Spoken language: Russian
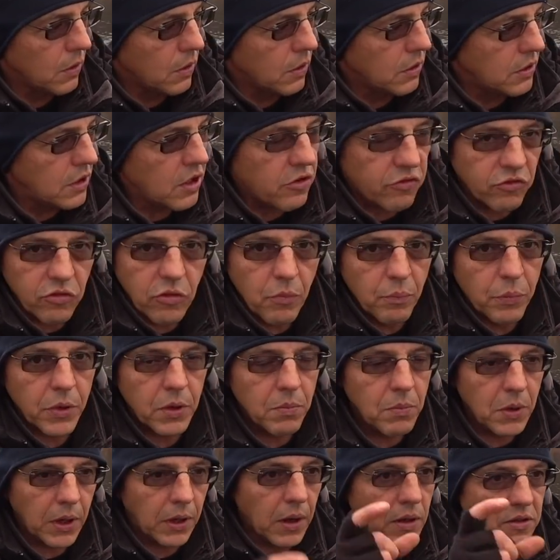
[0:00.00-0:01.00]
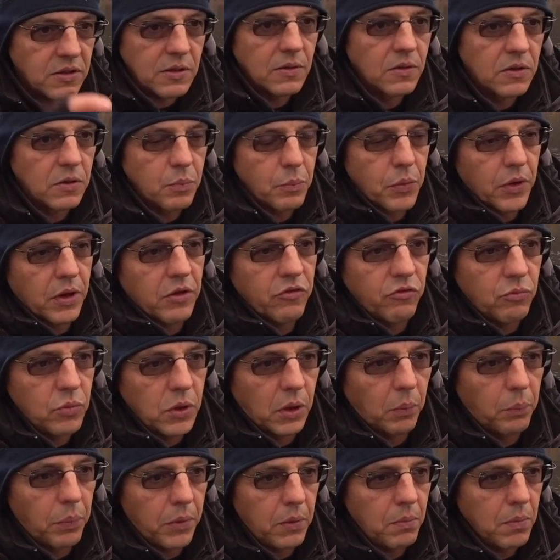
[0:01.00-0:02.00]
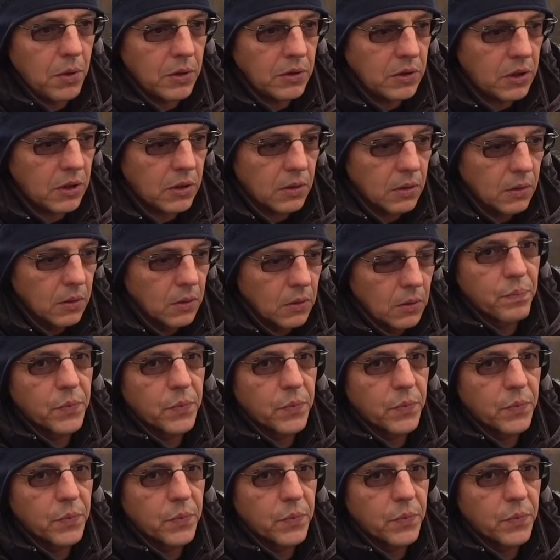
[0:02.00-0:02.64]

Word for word: есть, например, один типа размер приманки –